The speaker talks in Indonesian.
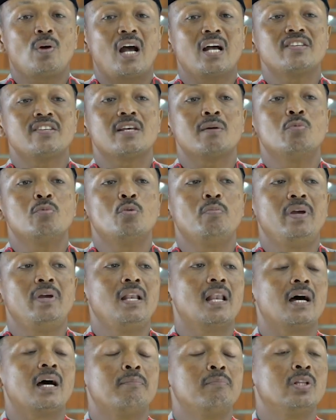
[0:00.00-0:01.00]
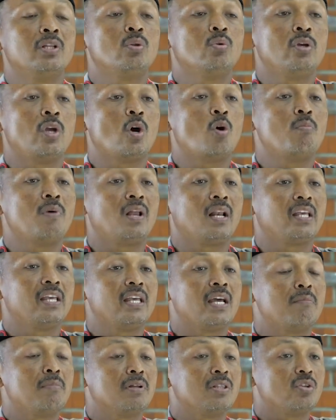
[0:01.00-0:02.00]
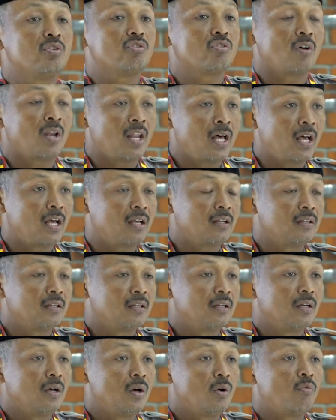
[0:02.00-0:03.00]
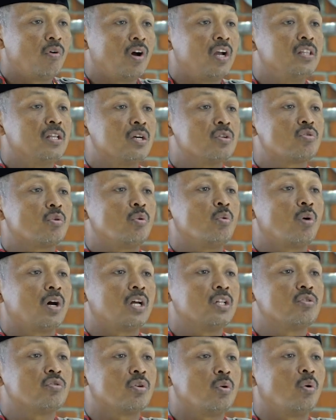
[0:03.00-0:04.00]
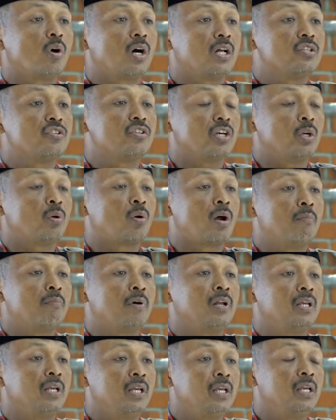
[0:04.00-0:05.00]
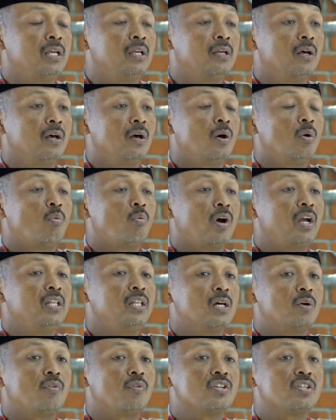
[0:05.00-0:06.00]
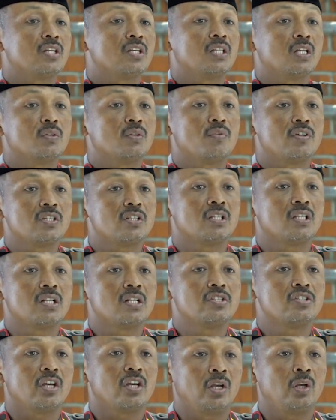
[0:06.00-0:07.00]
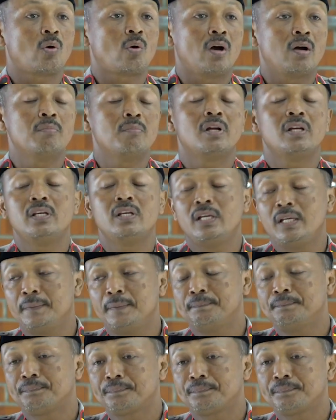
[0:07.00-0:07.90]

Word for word: yuhasabu bihil abdu yaumal qiyamati sholah, faida soluhat soluhat sairu amalihi, faida fasadat fasadat sairu amalihi."